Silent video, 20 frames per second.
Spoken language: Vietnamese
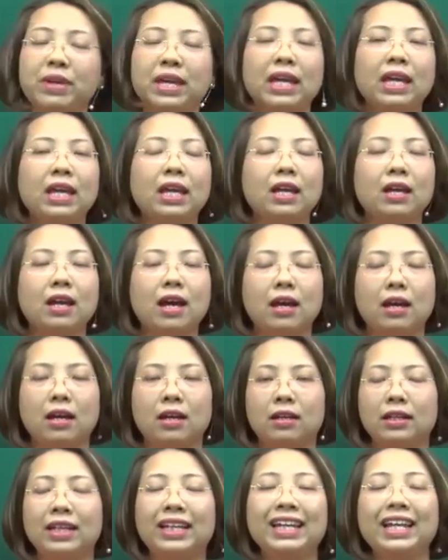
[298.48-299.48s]
be
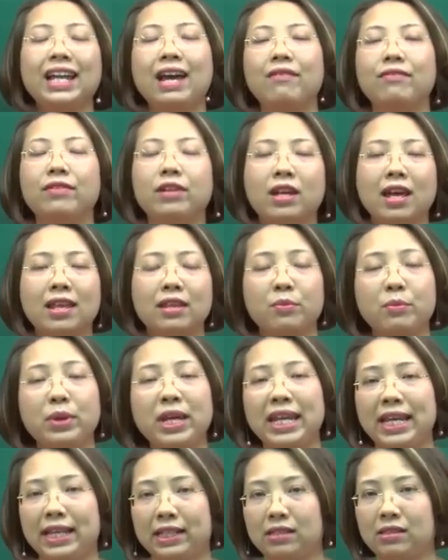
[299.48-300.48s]
uh, it can have another
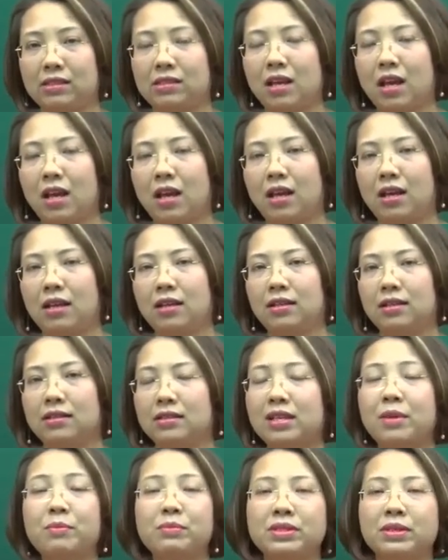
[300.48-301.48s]
meanings. Uh,
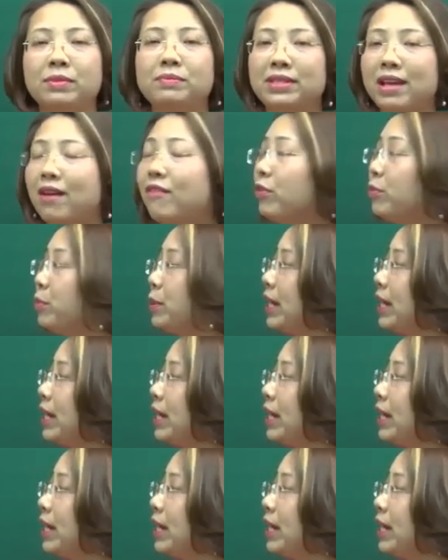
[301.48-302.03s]
some some several